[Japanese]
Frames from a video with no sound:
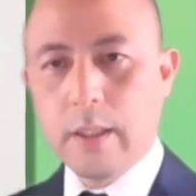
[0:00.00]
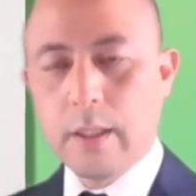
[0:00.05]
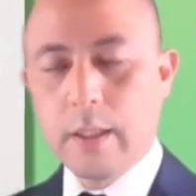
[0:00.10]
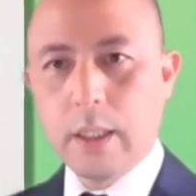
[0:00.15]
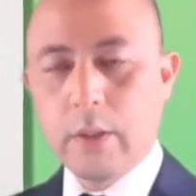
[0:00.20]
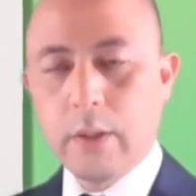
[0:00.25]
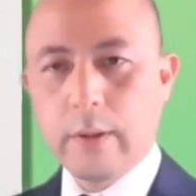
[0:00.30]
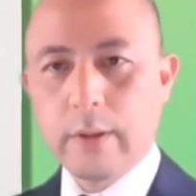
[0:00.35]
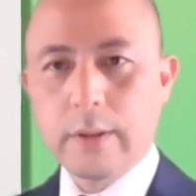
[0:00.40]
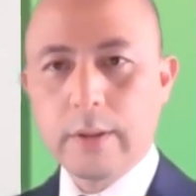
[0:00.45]

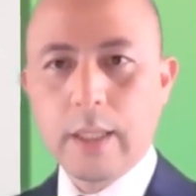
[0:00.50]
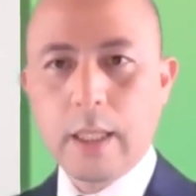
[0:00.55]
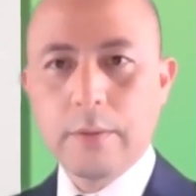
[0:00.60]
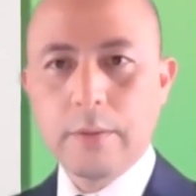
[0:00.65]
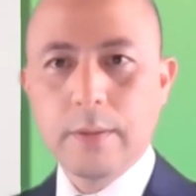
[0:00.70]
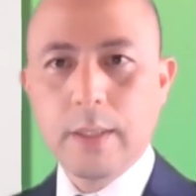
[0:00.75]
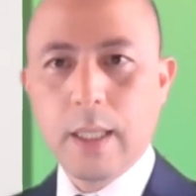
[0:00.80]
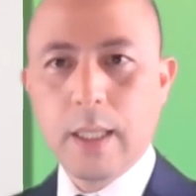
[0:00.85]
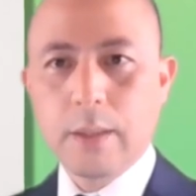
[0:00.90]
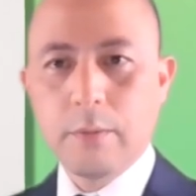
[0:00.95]
いわゆる
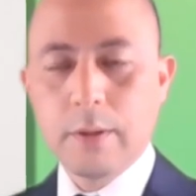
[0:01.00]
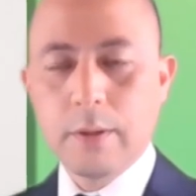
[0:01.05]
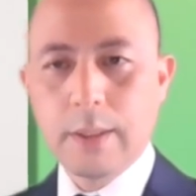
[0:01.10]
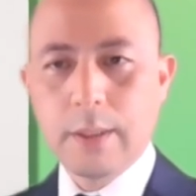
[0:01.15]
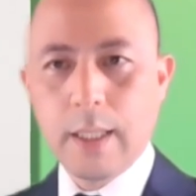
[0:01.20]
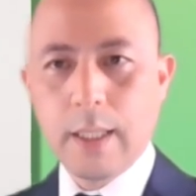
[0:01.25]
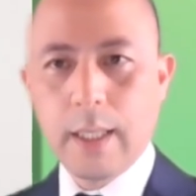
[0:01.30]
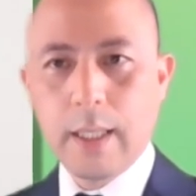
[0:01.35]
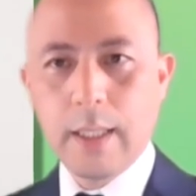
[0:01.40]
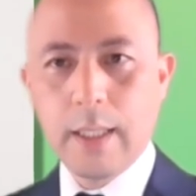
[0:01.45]
スタッフ側とし
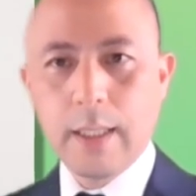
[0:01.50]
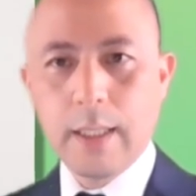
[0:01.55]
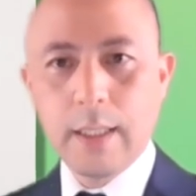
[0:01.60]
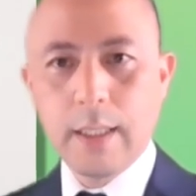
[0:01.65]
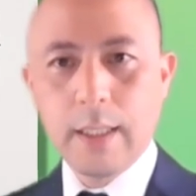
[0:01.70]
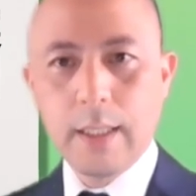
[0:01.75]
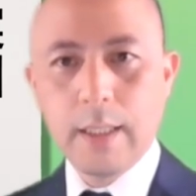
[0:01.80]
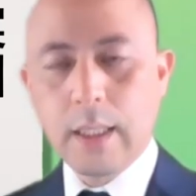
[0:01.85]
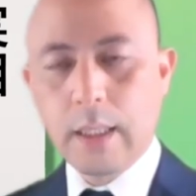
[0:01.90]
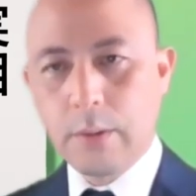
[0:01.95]
て
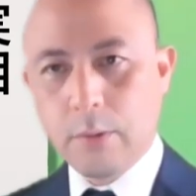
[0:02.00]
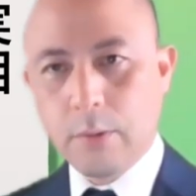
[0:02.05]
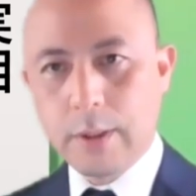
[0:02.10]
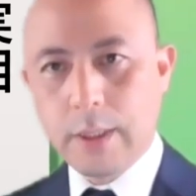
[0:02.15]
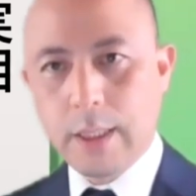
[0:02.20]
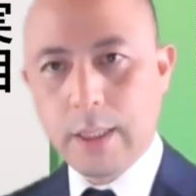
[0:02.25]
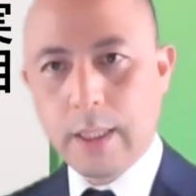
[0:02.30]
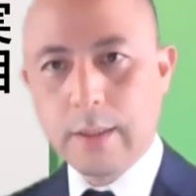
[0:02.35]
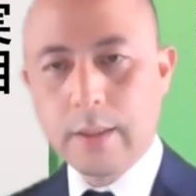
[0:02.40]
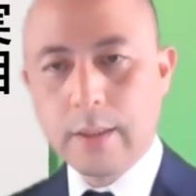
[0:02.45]
担当
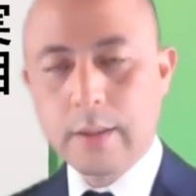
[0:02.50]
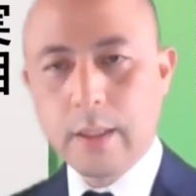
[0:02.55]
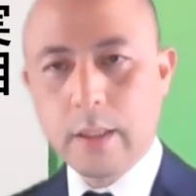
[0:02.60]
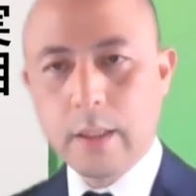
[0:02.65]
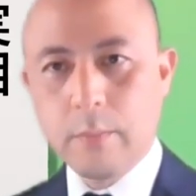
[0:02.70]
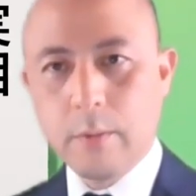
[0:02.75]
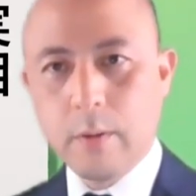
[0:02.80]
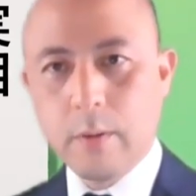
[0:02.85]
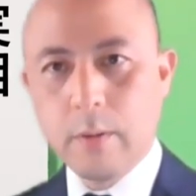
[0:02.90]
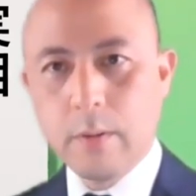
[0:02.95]
してたんですけ
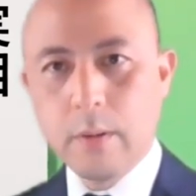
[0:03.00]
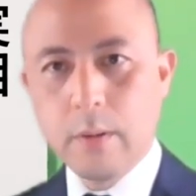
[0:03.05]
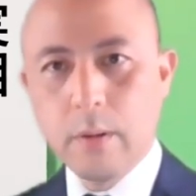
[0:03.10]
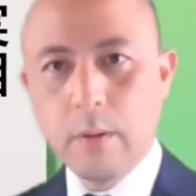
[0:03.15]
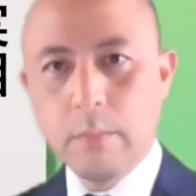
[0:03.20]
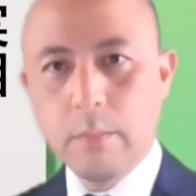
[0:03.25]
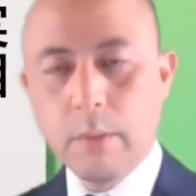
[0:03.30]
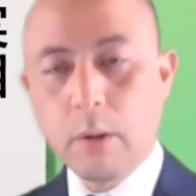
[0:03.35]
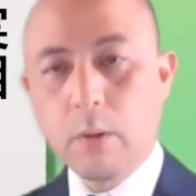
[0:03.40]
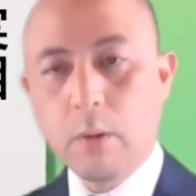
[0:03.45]
ども、
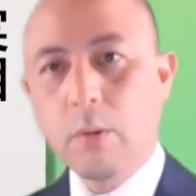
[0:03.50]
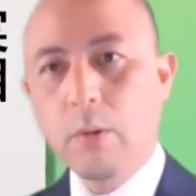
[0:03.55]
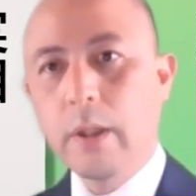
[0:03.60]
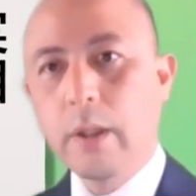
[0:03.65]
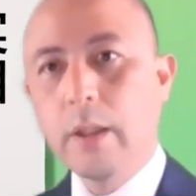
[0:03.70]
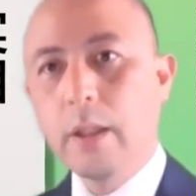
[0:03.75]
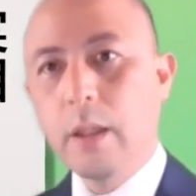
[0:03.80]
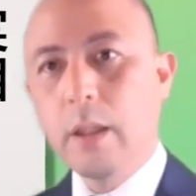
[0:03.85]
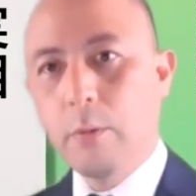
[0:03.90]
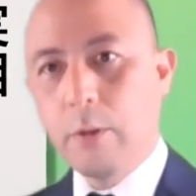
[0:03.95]
まあ、ここ
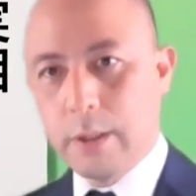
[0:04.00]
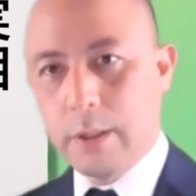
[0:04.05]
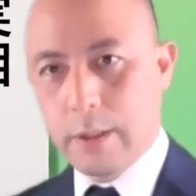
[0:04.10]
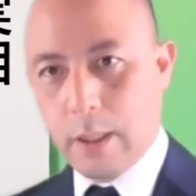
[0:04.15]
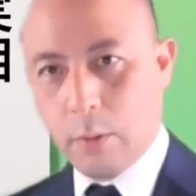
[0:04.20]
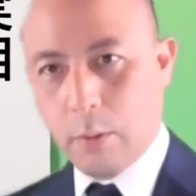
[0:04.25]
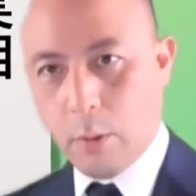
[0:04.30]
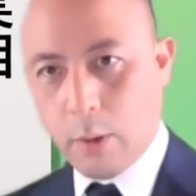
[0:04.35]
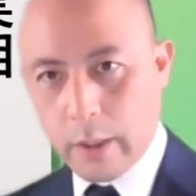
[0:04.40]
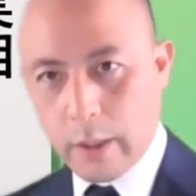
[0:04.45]
に稲森氏
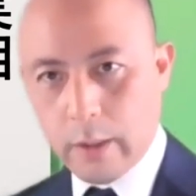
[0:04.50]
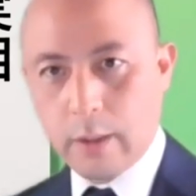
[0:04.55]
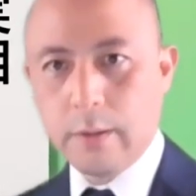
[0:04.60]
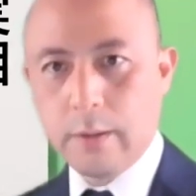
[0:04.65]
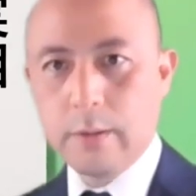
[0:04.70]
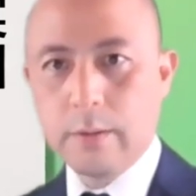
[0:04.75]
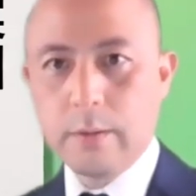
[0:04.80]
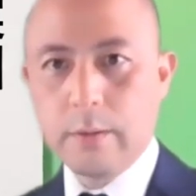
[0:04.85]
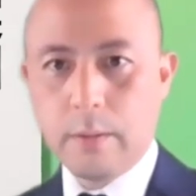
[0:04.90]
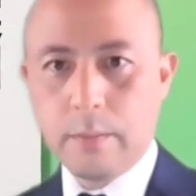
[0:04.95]
が来られたん
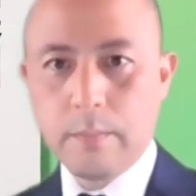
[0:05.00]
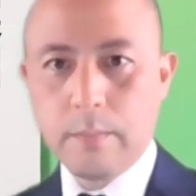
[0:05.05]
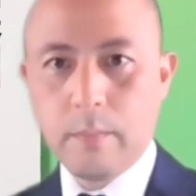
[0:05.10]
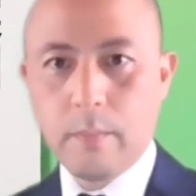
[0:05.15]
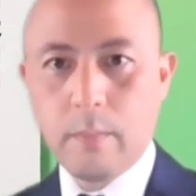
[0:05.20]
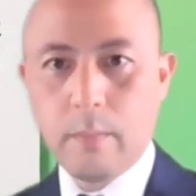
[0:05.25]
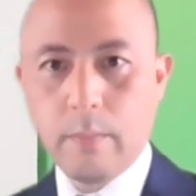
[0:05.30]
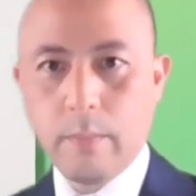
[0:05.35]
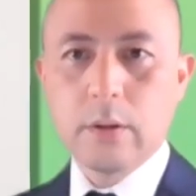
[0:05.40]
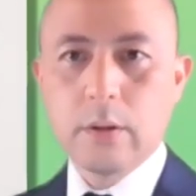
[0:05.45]
ですよ。
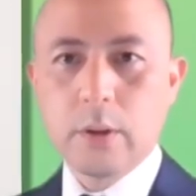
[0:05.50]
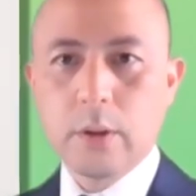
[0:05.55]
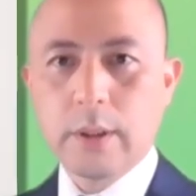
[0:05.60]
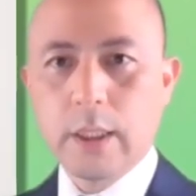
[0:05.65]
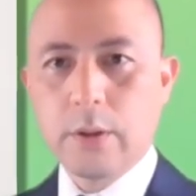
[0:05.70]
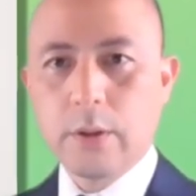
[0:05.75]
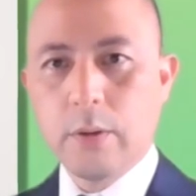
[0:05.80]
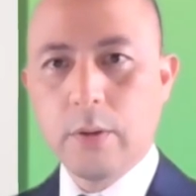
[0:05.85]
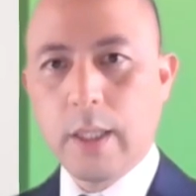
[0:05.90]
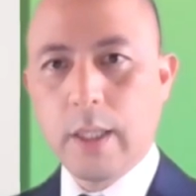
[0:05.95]
そして
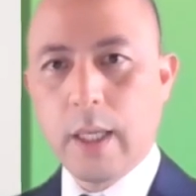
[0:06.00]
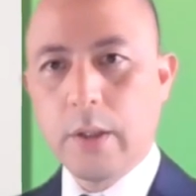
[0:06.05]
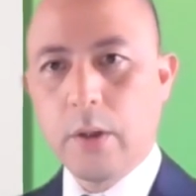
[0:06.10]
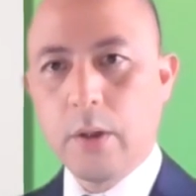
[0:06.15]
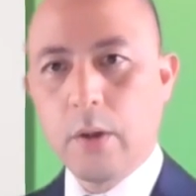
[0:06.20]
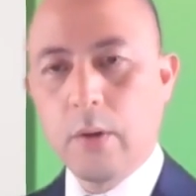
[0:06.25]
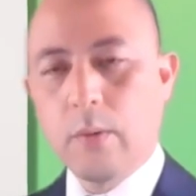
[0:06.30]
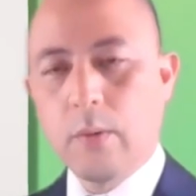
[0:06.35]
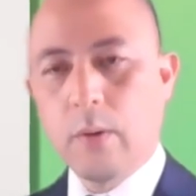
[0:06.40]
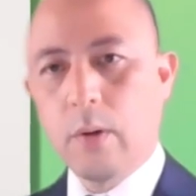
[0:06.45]
その内
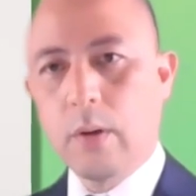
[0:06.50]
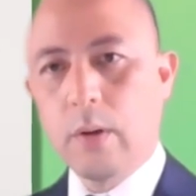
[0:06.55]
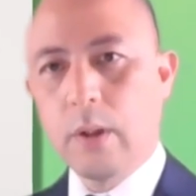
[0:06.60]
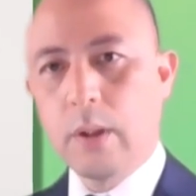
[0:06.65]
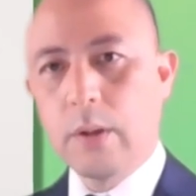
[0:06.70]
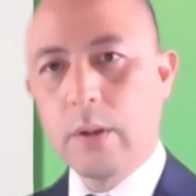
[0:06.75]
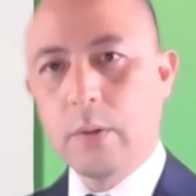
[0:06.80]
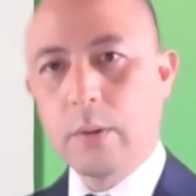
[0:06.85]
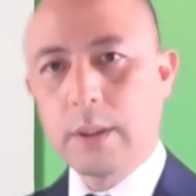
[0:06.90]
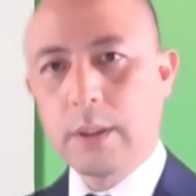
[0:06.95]
容を
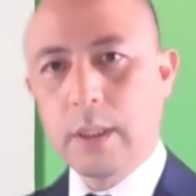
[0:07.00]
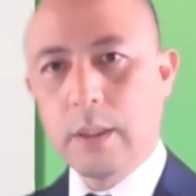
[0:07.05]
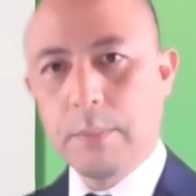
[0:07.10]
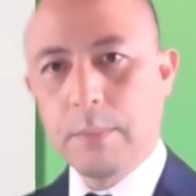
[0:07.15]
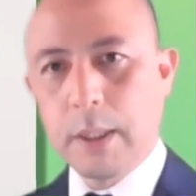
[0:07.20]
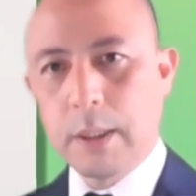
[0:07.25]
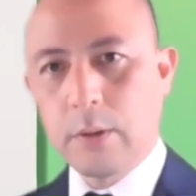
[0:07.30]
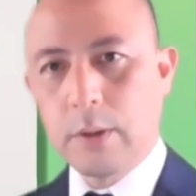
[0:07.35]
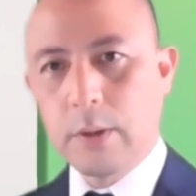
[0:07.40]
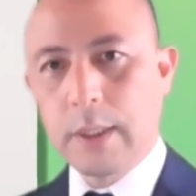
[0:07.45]
後に
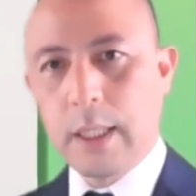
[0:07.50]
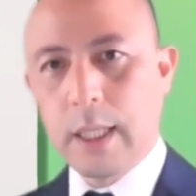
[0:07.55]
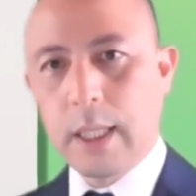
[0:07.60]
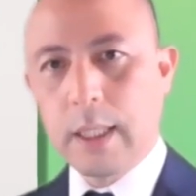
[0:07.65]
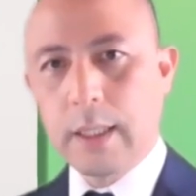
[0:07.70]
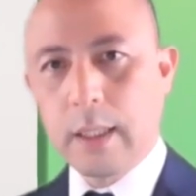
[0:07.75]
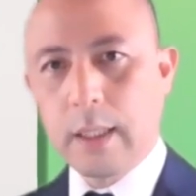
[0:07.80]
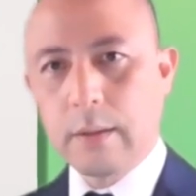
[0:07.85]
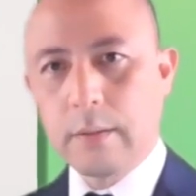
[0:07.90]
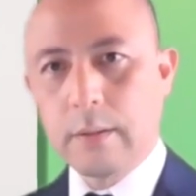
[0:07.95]
ベストセラー
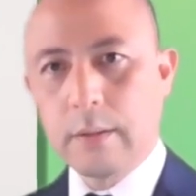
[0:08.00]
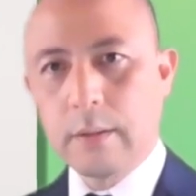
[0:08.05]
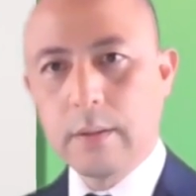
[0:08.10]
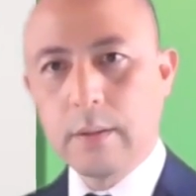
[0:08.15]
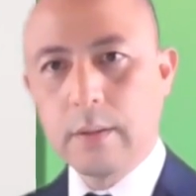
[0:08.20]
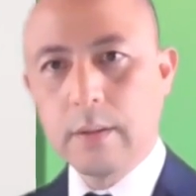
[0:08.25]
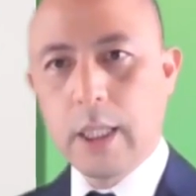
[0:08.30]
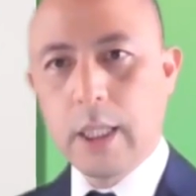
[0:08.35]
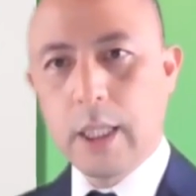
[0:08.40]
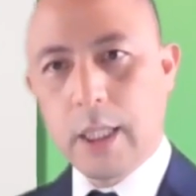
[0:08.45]
になる
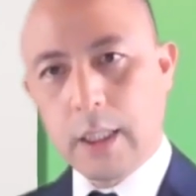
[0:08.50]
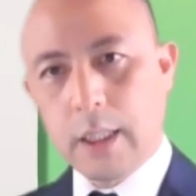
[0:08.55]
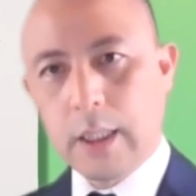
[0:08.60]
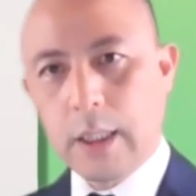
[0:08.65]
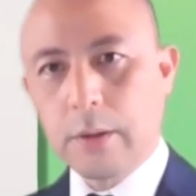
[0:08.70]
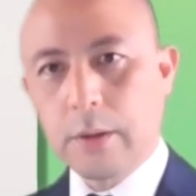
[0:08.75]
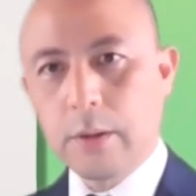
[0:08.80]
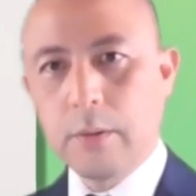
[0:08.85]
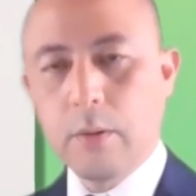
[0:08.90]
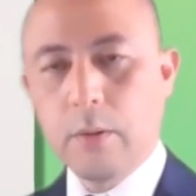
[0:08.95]
生き
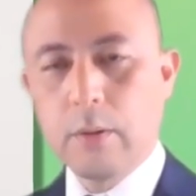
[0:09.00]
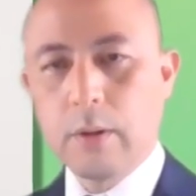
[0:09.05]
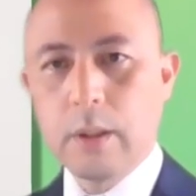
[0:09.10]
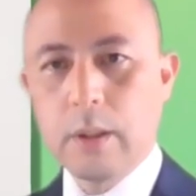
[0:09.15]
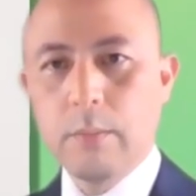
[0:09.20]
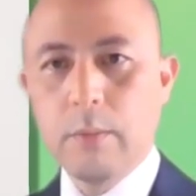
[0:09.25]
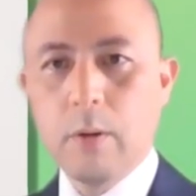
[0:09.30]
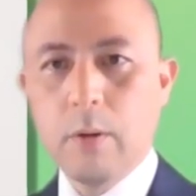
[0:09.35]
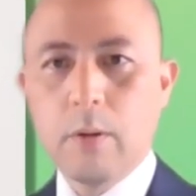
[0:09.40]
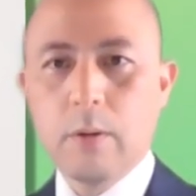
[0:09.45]
方という本
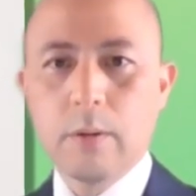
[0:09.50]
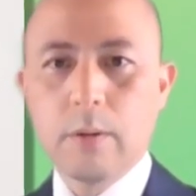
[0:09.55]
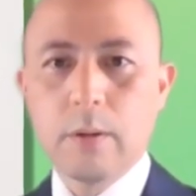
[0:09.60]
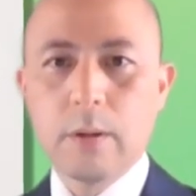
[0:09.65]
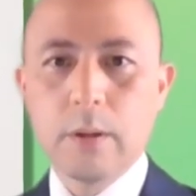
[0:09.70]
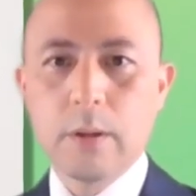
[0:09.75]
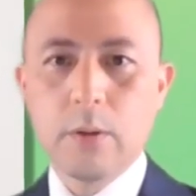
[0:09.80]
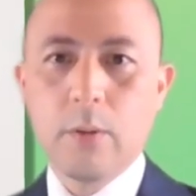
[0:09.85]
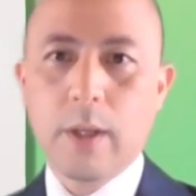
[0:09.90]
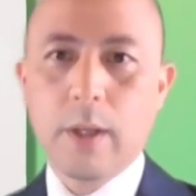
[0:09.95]
にも
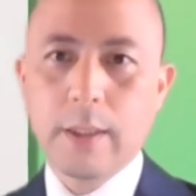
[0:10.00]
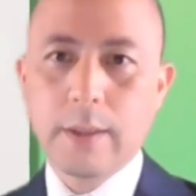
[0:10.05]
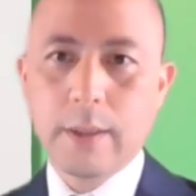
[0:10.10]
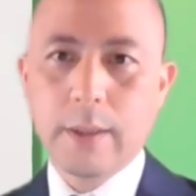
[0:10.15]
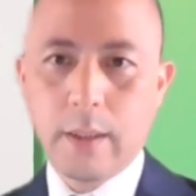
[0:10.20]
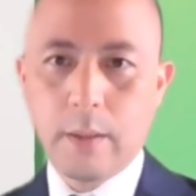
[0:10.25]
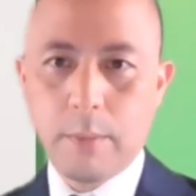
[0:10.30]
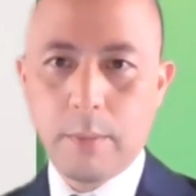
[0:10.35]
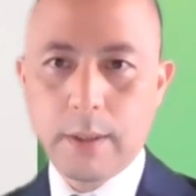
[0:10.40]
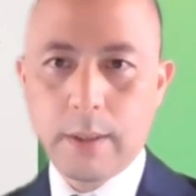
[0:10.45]
紹介さ
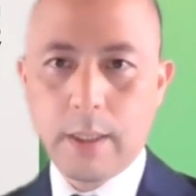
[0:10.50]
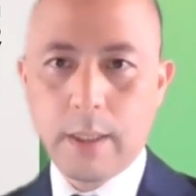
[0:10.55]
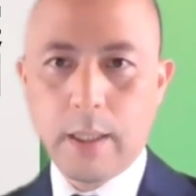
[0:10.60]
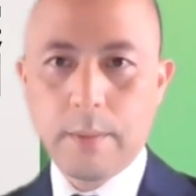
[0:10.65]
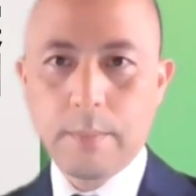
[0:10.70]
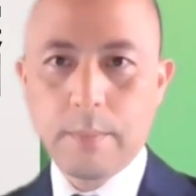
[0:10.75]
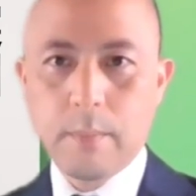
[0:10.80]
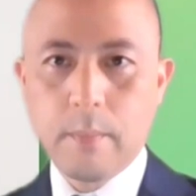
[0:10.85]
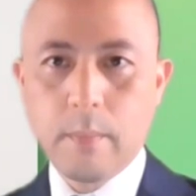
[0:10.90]
れてました。